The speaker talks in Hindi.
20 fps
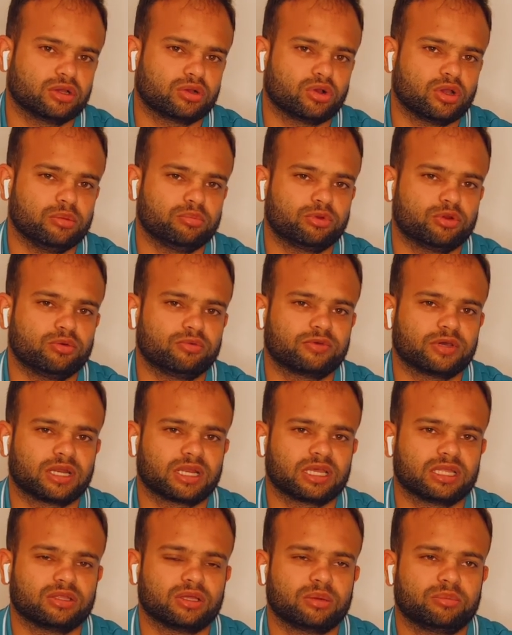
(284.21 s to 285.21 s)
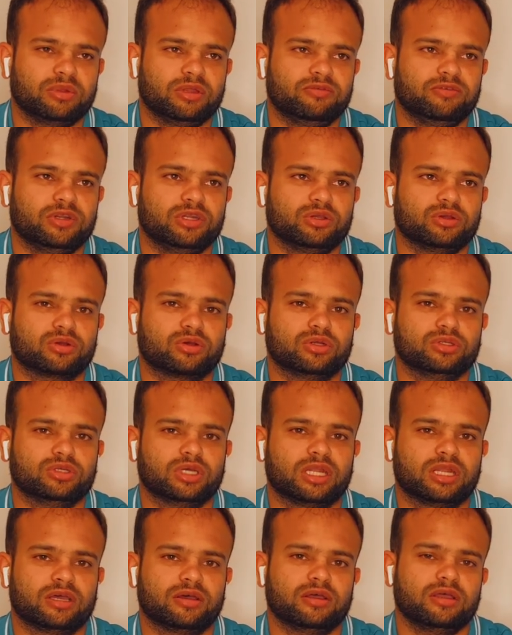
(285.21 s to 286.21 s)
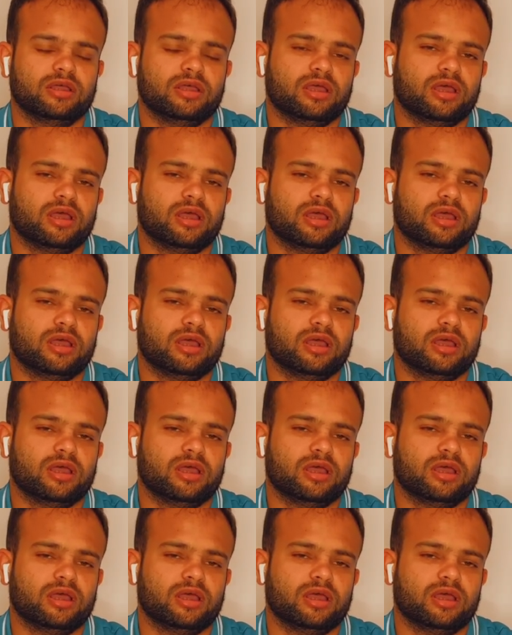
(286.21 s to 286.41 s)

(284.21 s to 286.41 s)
को इम्प्रूव करके तो अपनी वीडियो को जो है ना